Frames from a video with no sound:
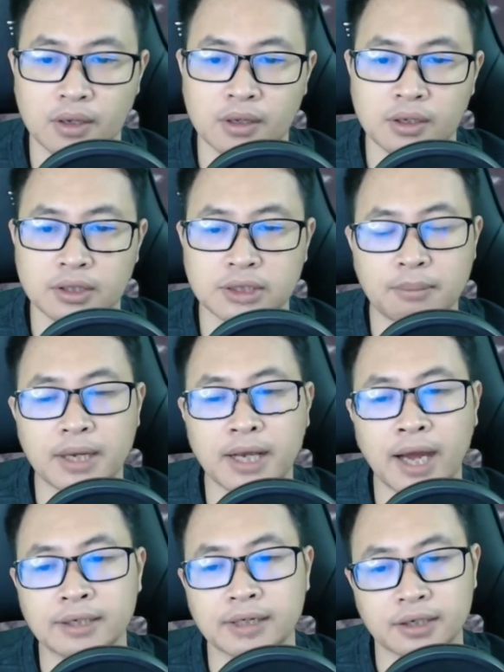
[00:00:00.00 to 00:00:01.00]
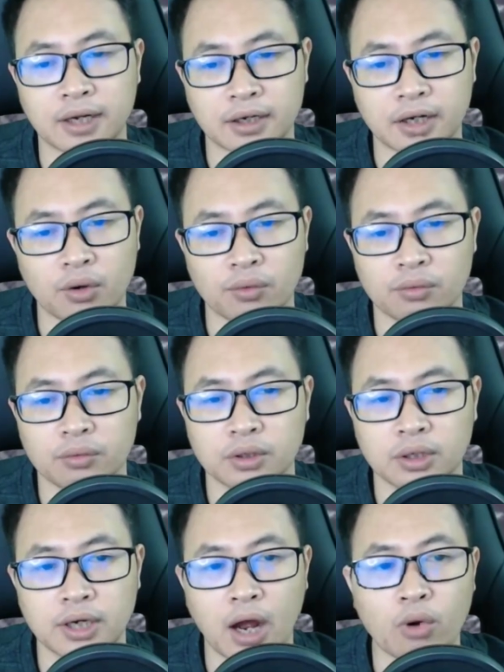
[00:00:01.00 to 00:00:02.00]
Trần Bình An gật gật đầu
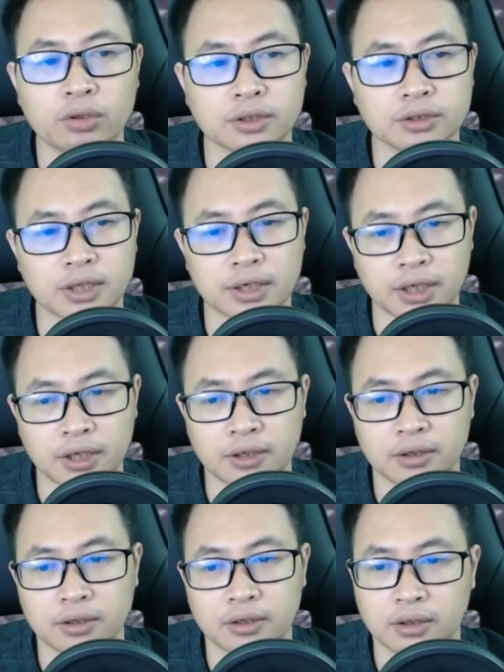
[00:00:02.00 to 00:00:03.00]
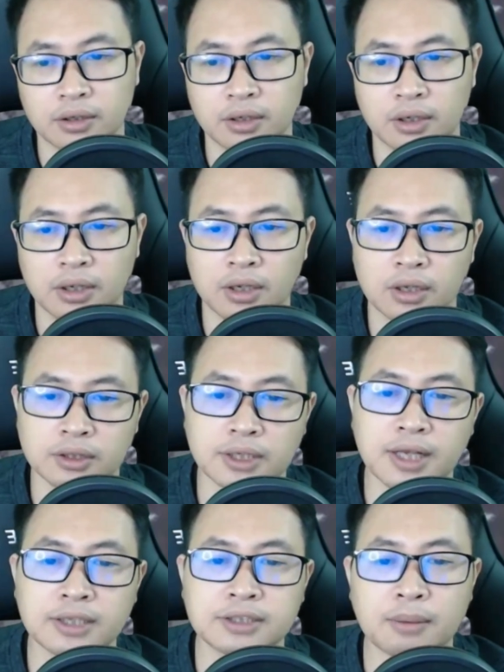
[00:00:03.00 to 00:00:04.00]
Cáo từ rời đi Thật
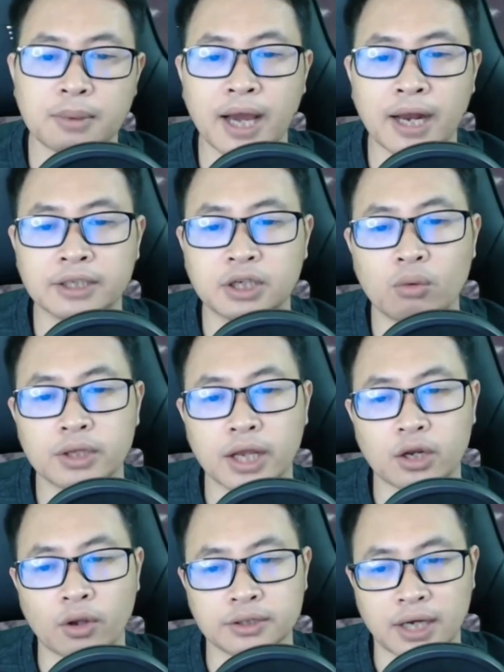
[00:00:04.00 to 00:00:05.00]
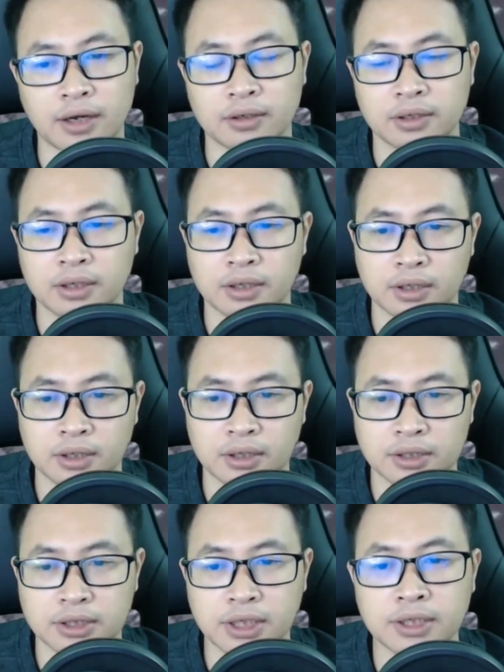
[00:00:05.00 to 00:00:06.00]
ra Trần Bình An không tiện nói ra
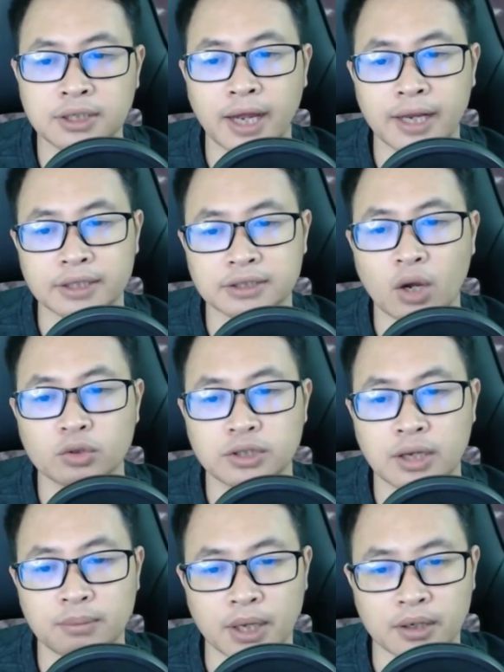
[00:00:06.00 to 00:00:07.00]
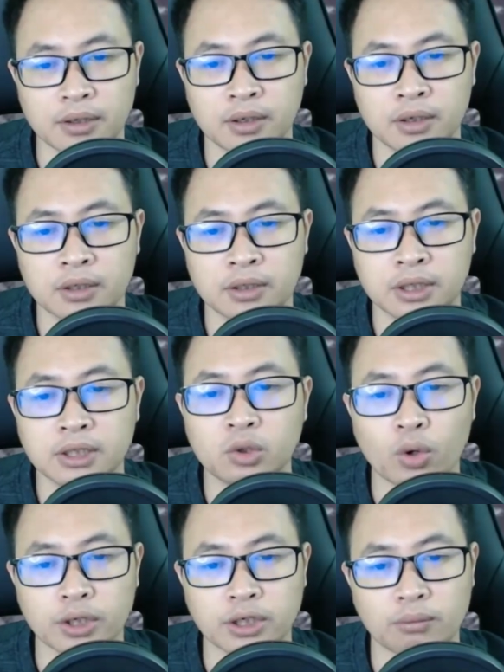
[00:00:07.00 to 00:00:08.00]
Chín cảnh sau trên biển Cơ
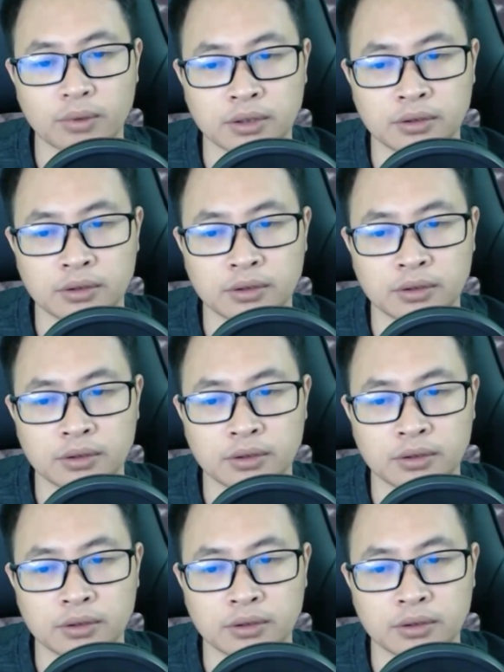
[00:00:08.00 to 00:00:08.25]
hội không lớn